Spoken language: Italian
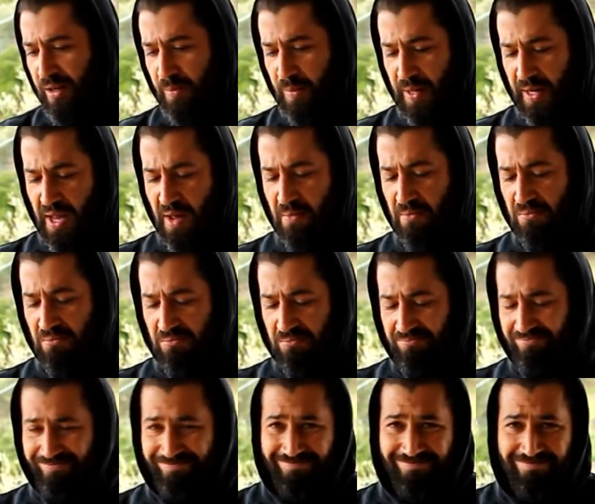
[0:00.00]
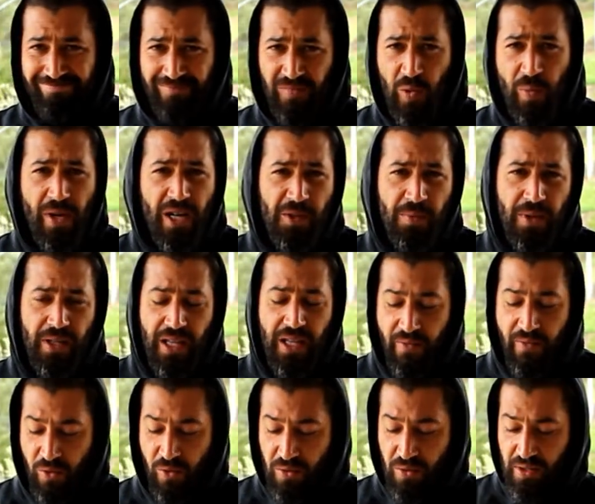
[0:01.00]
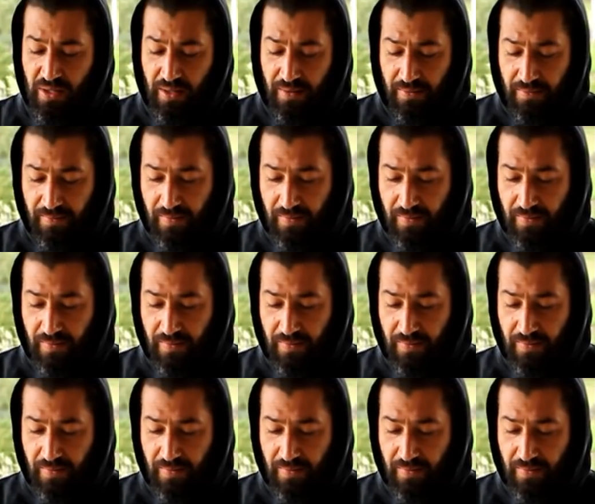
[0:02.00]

perché non me l'aspettavo così.